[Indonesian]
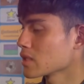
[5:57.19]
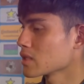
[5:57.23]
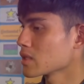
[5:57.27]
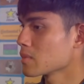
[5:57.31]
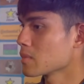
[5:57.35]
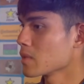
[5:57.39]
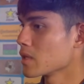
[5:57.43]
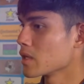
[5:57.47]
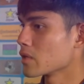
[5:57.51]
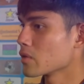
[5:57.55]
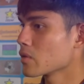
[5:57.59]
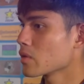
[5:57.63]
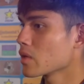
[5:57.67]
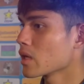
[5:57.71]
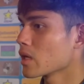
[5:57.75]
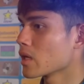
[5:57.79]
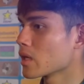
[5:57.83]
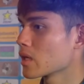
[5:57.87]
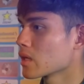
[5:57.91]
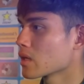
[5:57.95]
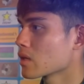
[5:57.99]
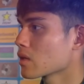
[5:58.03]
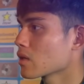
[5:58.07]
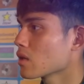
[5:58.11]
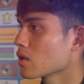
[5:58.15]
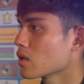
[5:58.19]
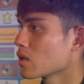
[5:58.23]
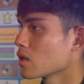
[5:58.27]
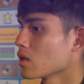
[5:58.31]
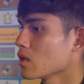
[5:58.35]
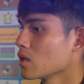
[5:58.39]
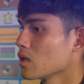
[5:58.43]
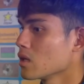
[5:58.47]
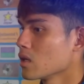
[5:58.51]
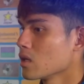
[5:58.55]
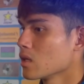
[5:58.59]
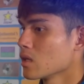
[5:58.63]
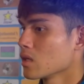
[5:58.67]
Baginya yang terpenting
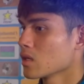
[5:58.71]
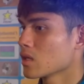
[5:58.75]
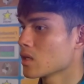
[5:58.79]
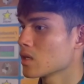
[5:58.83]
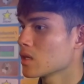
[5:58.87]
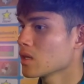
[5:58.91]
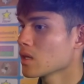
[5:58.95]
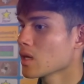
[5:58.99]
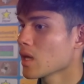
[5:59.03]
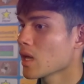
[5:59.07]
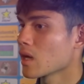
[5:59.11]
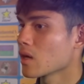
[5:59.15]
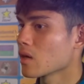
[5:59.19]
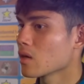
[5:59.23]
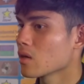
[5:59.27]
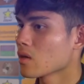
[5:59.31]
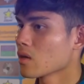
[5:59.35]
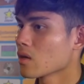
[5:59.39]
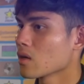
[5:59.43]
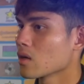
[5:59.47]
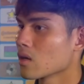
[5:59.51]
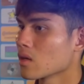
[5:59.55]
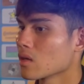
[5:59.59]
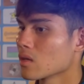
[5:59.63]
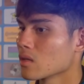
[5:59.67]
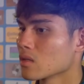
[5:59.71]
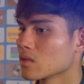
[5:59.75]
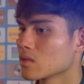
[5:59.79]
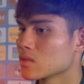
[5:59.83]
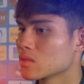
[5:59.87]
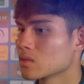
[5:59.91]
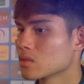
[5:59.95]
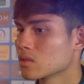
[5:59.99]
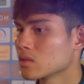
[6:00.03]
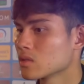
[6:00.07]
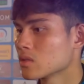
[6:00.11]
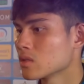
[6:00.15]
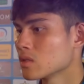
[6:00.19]
dapat membawa timnas Thailand
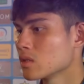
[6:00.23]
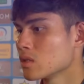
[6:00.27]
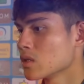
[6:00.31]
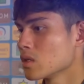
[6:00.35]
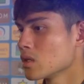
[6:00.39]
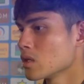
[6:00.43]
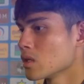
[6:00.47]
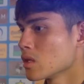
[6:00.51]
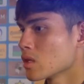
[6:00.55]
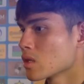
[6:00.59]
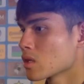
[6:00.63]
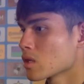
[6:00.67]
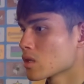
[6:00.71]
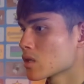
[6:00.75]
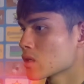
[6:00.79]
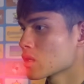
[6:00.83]
meraih kemenangan